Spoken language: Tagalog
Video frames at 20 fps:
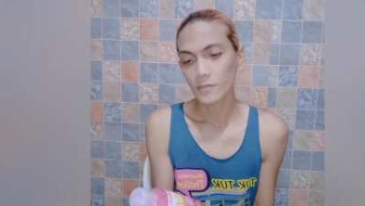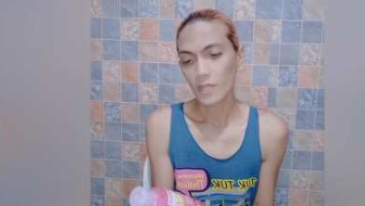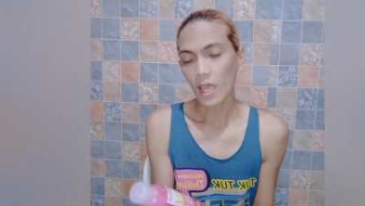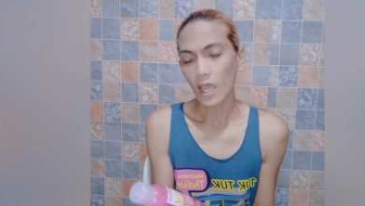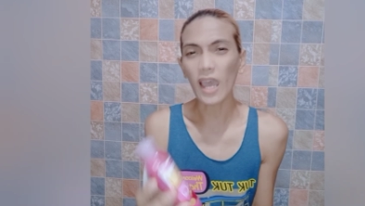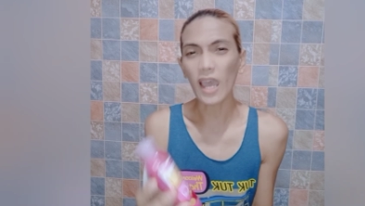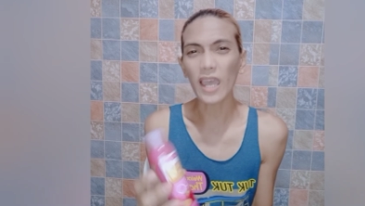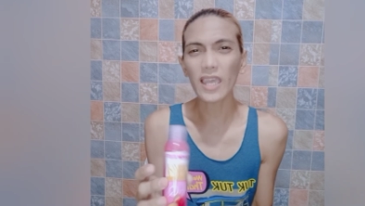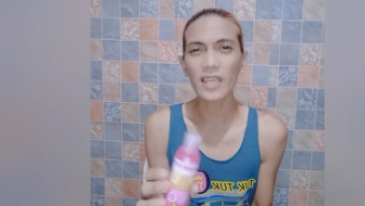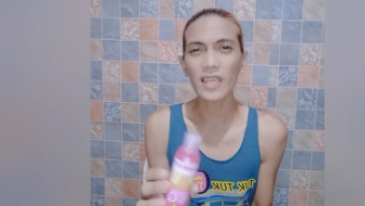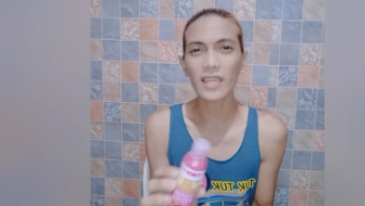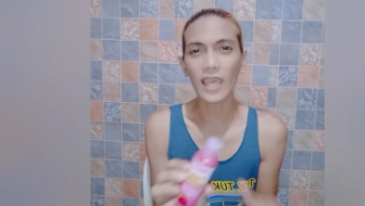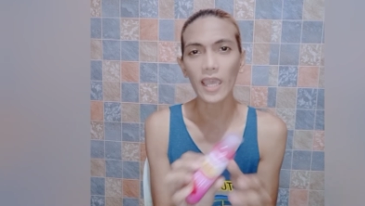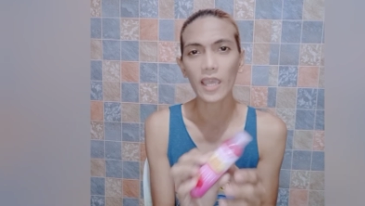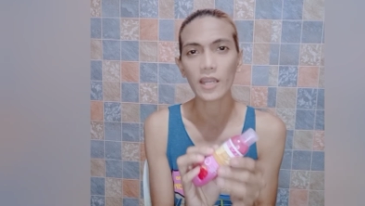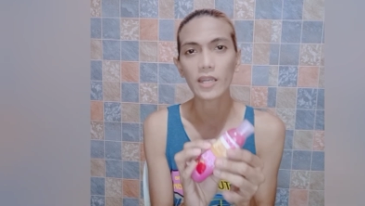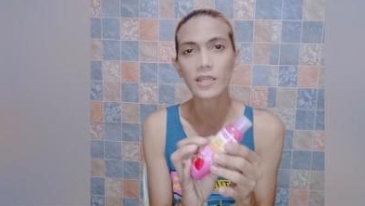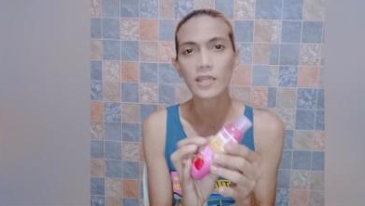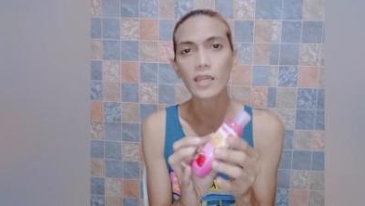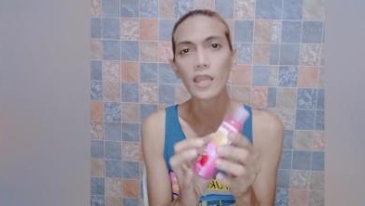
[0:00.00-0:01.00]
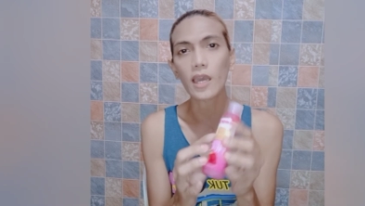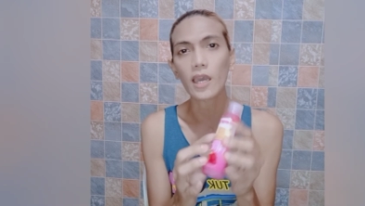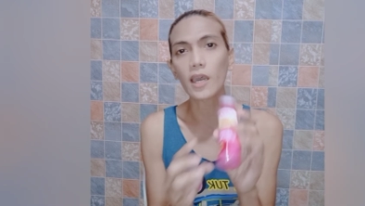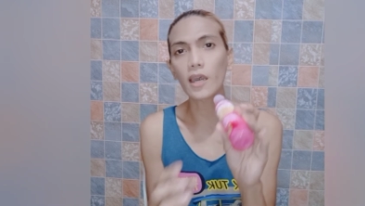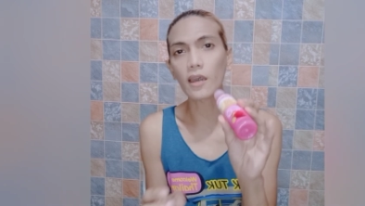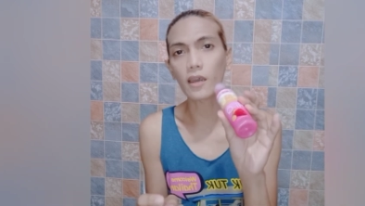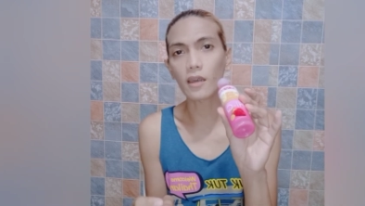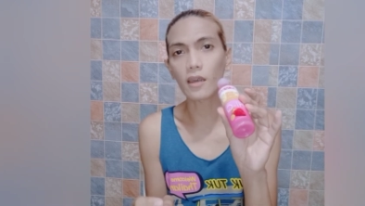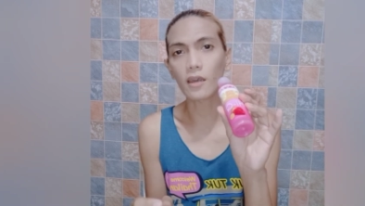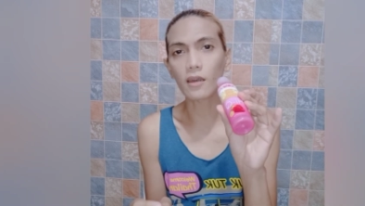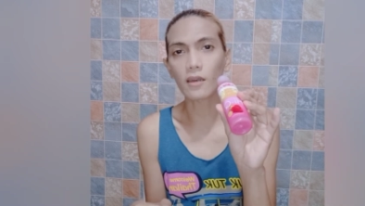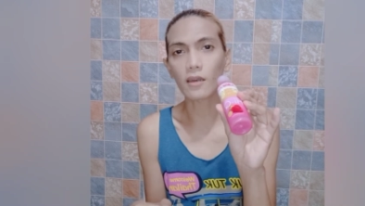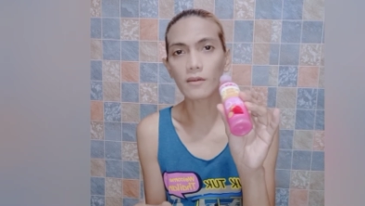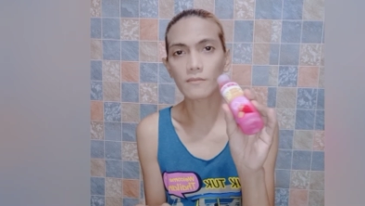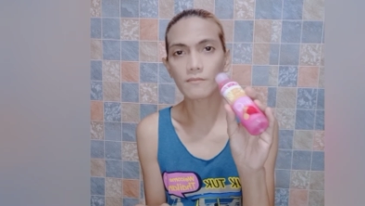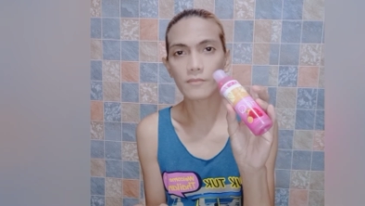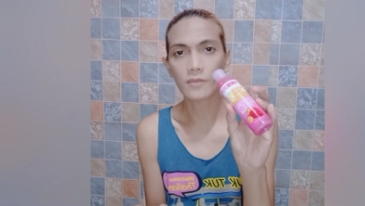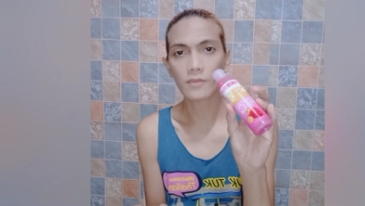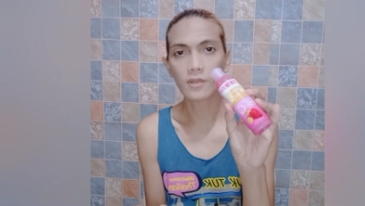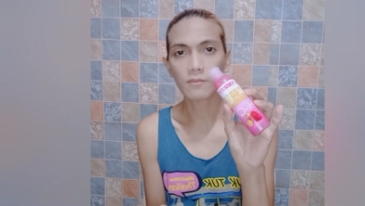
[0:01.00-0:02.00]
eye care na
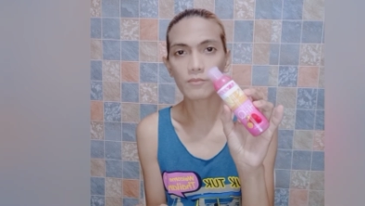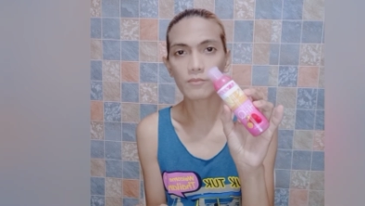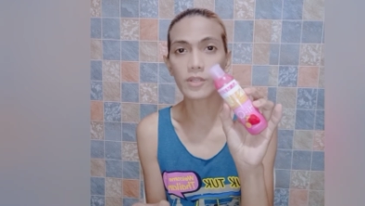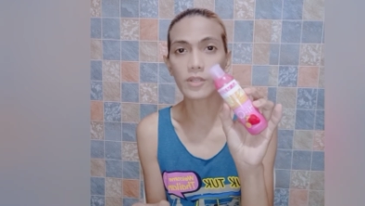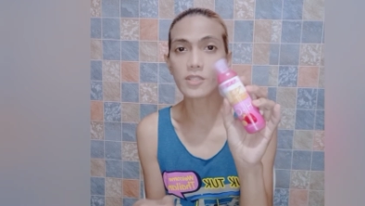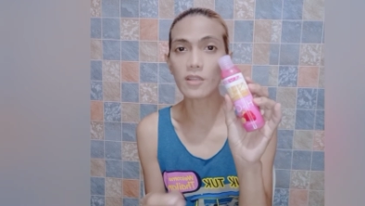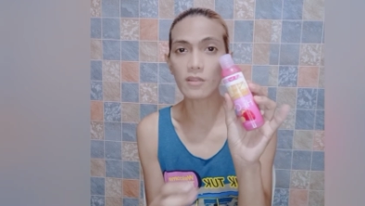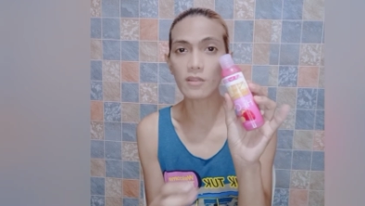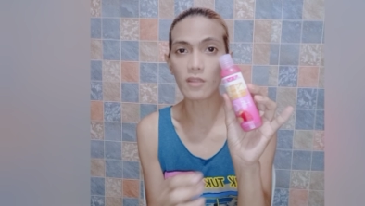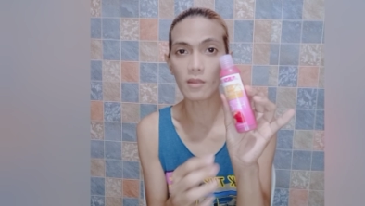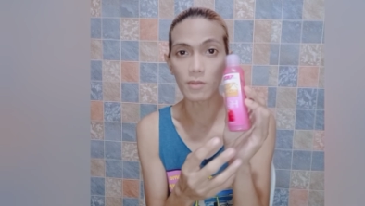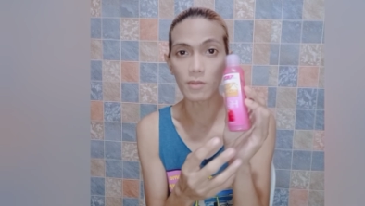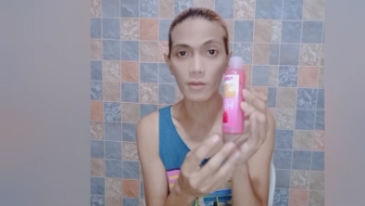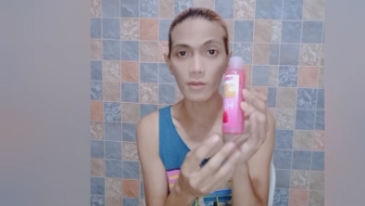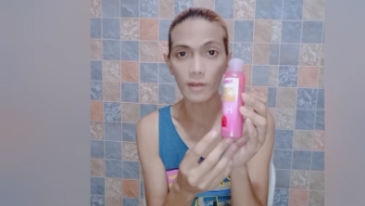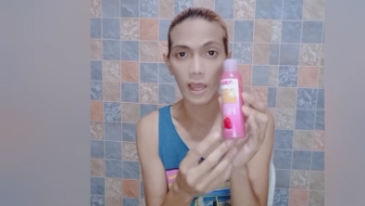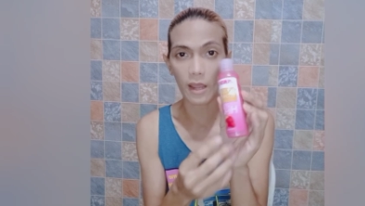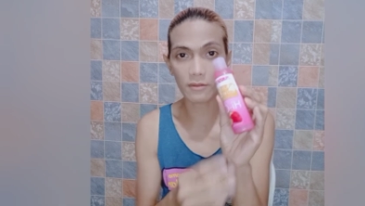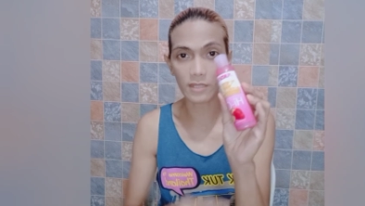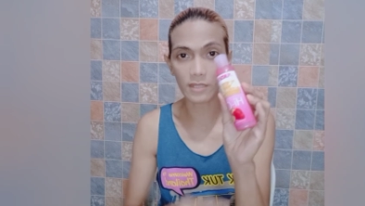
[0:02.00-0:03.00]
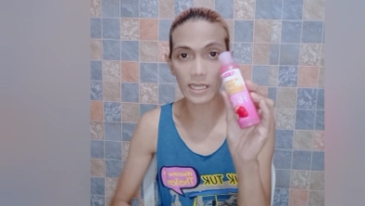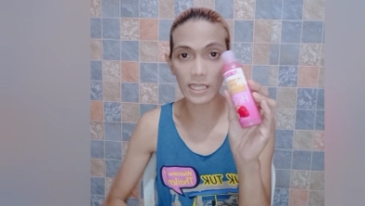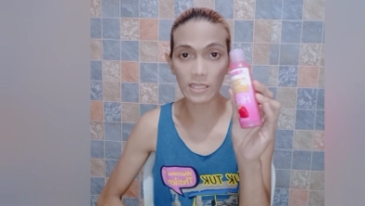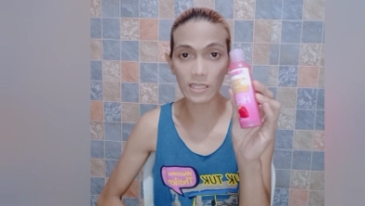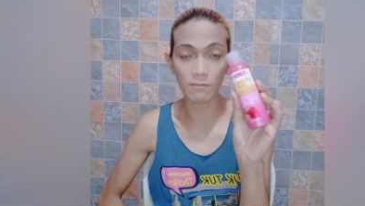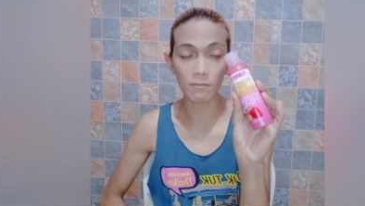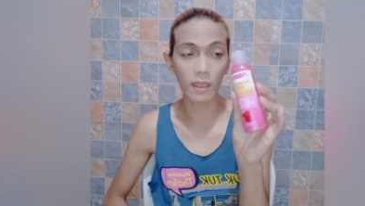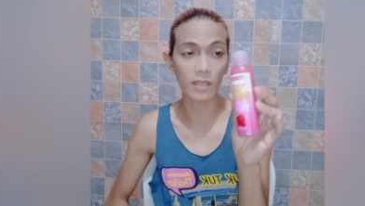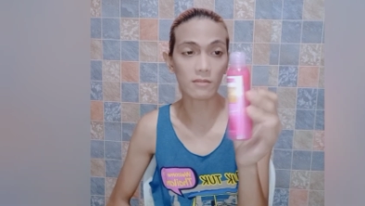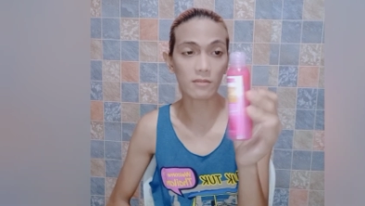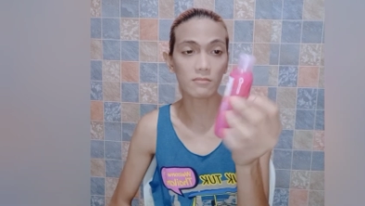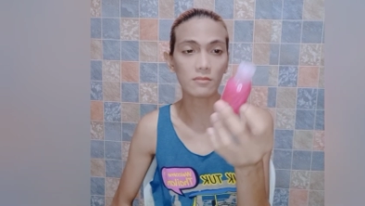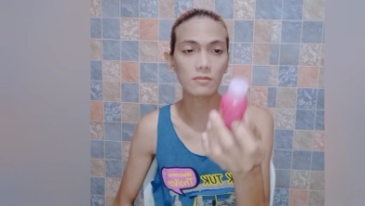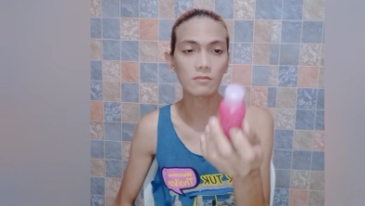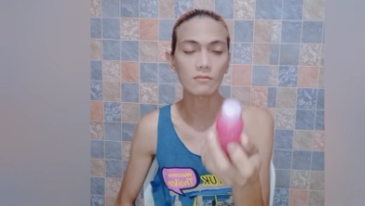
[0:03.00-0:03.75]
Brazilian blowout treatment.